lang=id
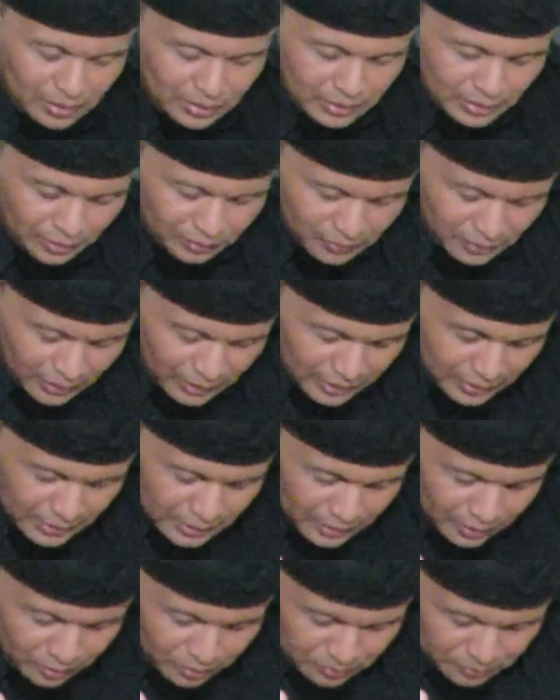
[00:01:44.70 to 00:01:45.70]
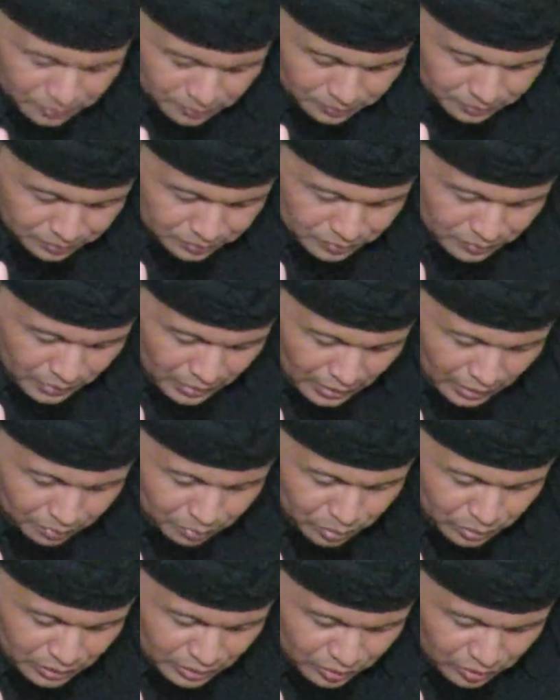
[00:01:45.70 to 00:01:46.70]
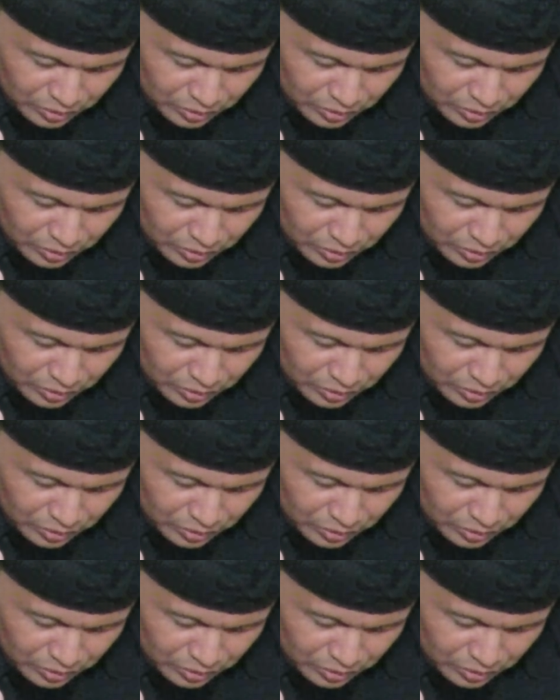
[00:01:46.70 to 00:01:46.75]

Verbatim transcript: Ya Allah ya Rob, ampuni